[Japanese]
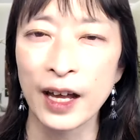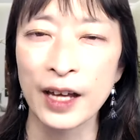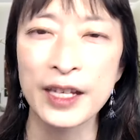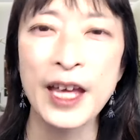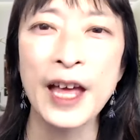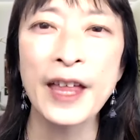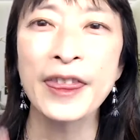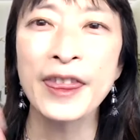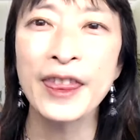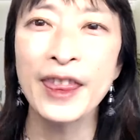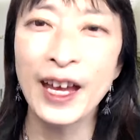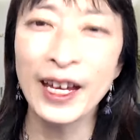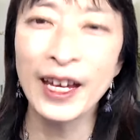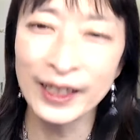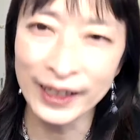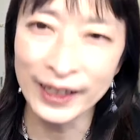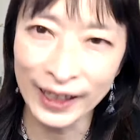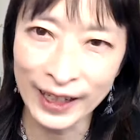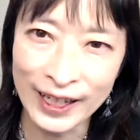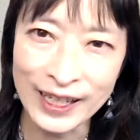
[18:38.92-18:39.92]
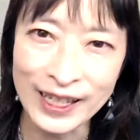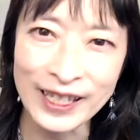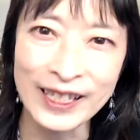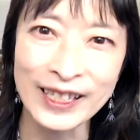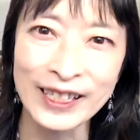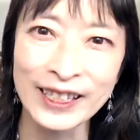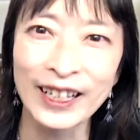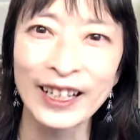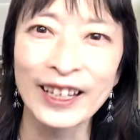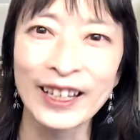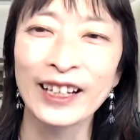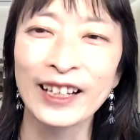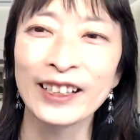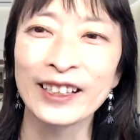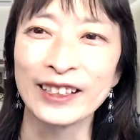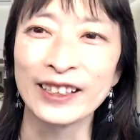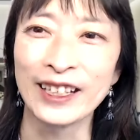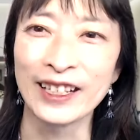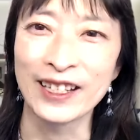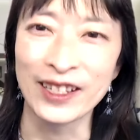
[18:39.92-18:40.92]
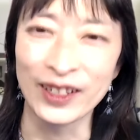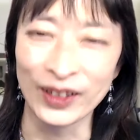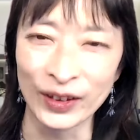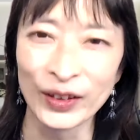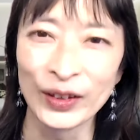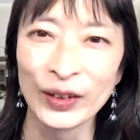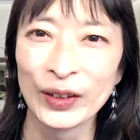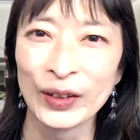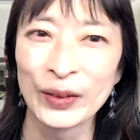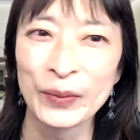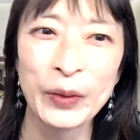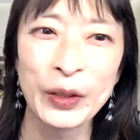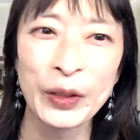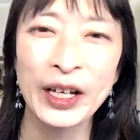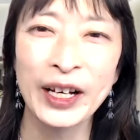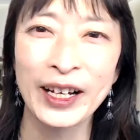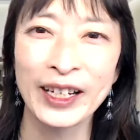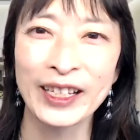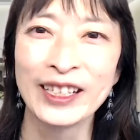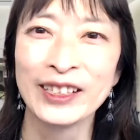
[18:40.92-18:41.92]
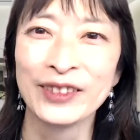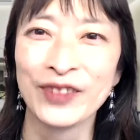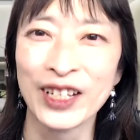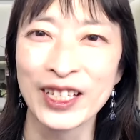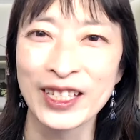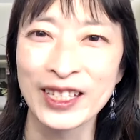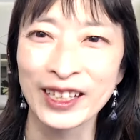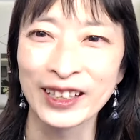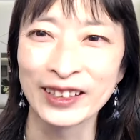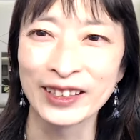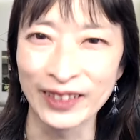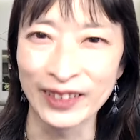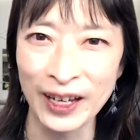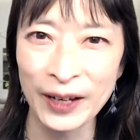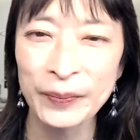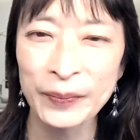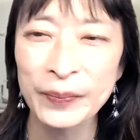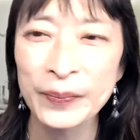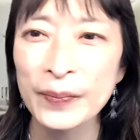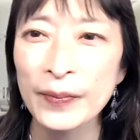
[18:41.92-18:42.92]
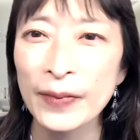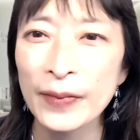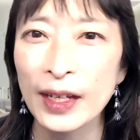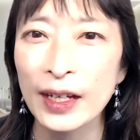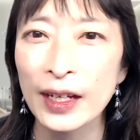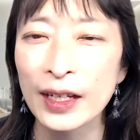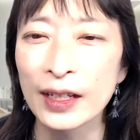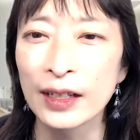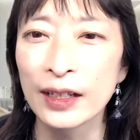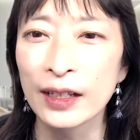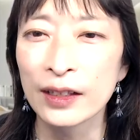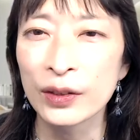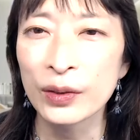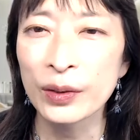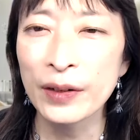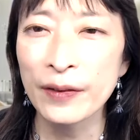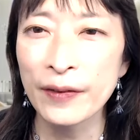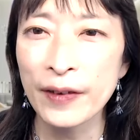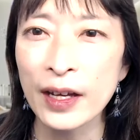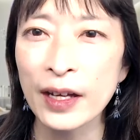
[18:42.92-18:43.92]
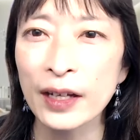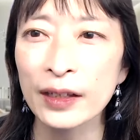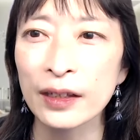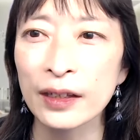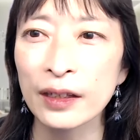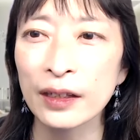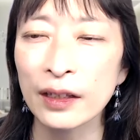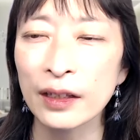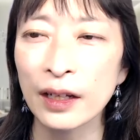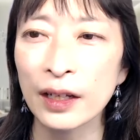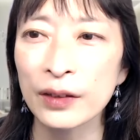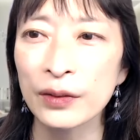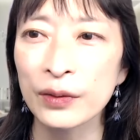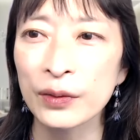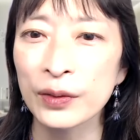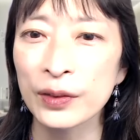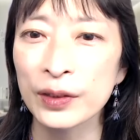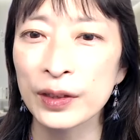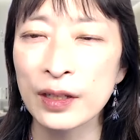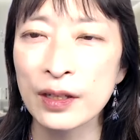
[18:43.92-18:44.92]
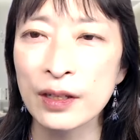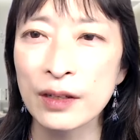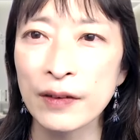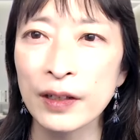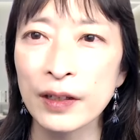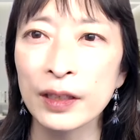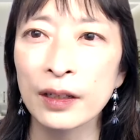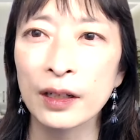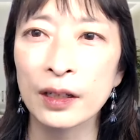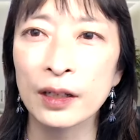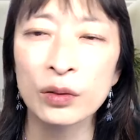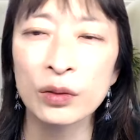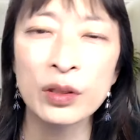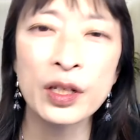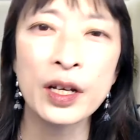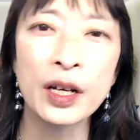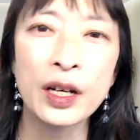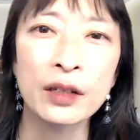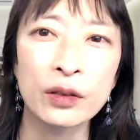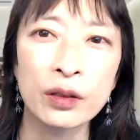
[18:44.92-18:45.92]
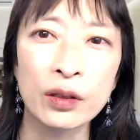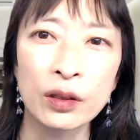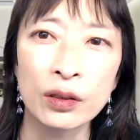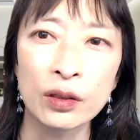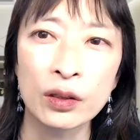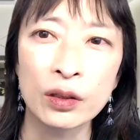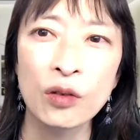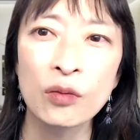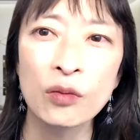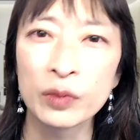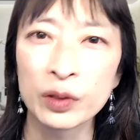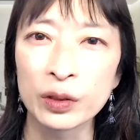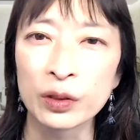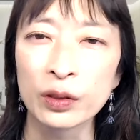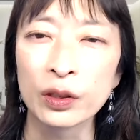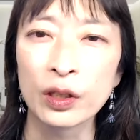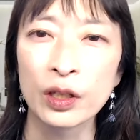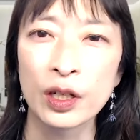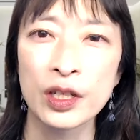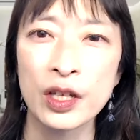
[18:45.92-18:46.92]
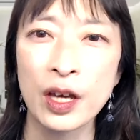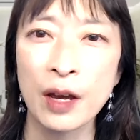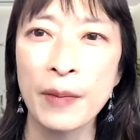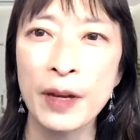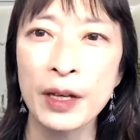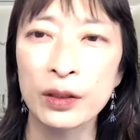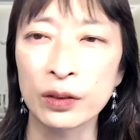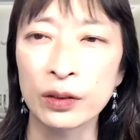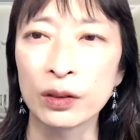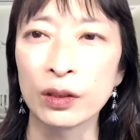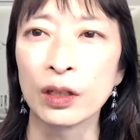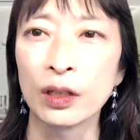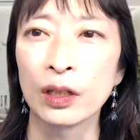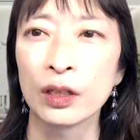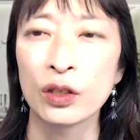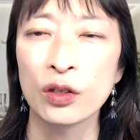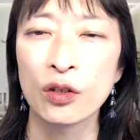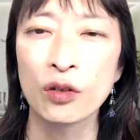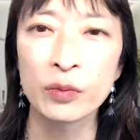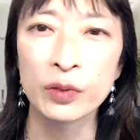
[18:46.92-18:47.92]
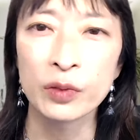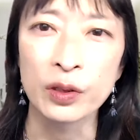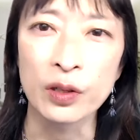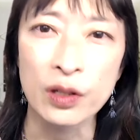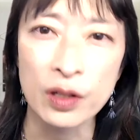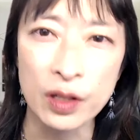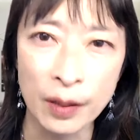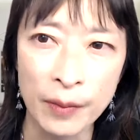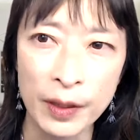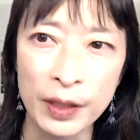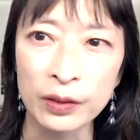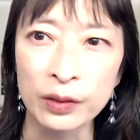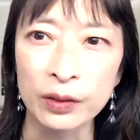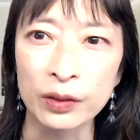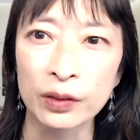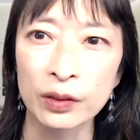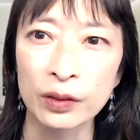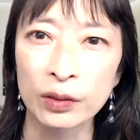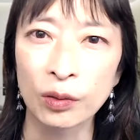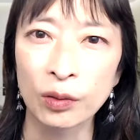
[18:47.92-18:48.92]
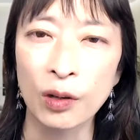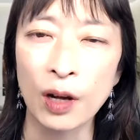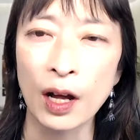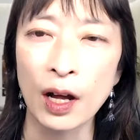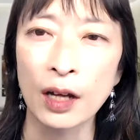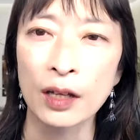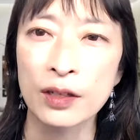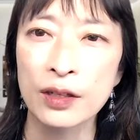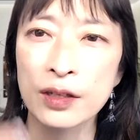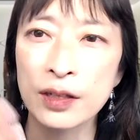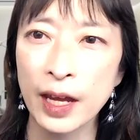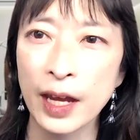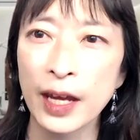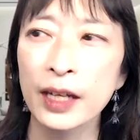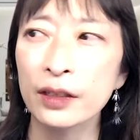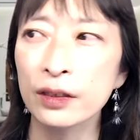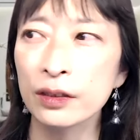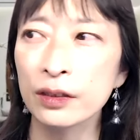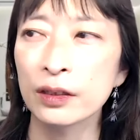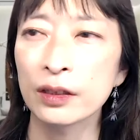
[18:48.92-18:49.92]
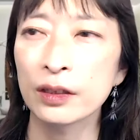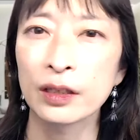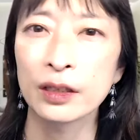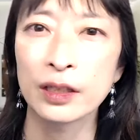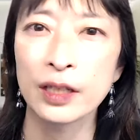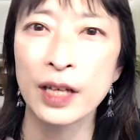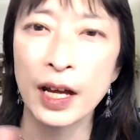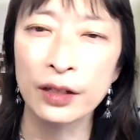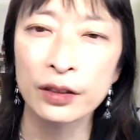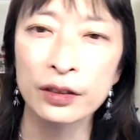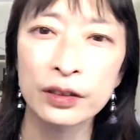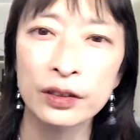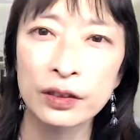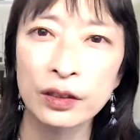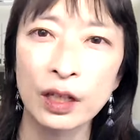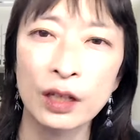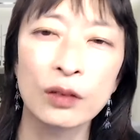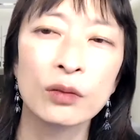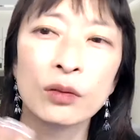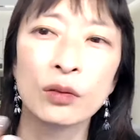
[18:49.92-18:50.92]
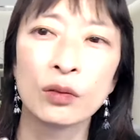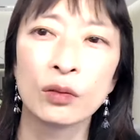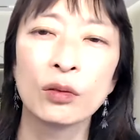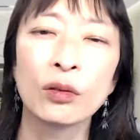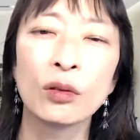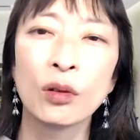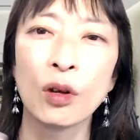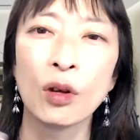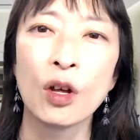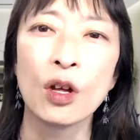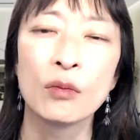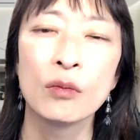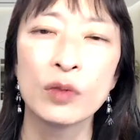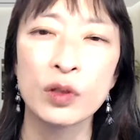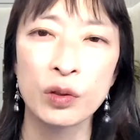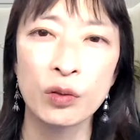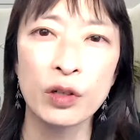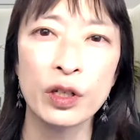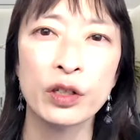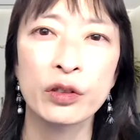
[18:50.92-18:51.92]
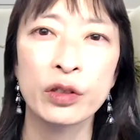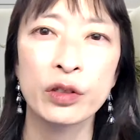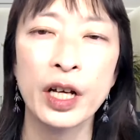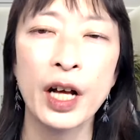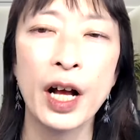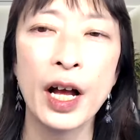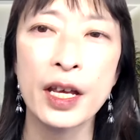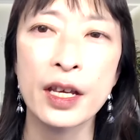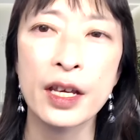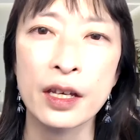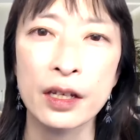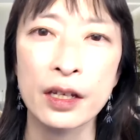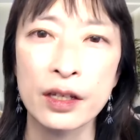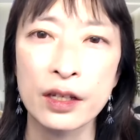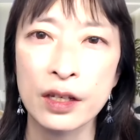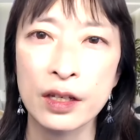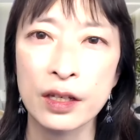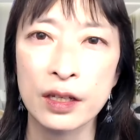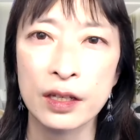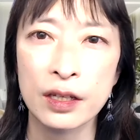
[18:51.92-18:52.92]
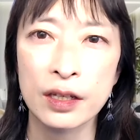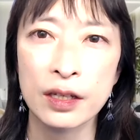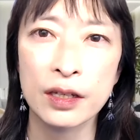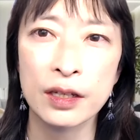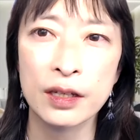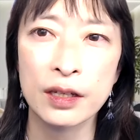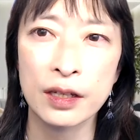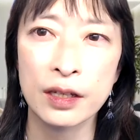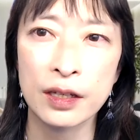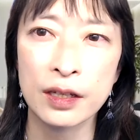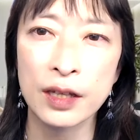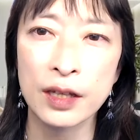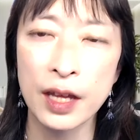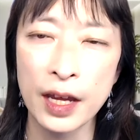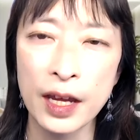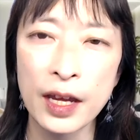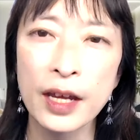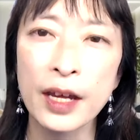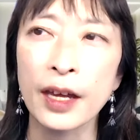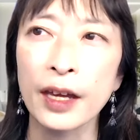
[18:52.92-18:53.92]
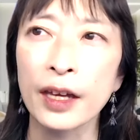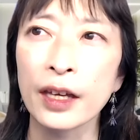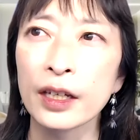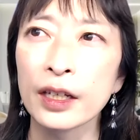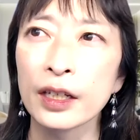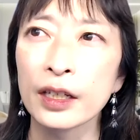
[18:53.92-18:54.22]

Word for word: やんないから自信がないんですよ。もう一回言いますけどね。それは、あの、私はだからとにかく読む、喋る、読む、喋るとか伝える、やるっていうのをすごい繰り返して、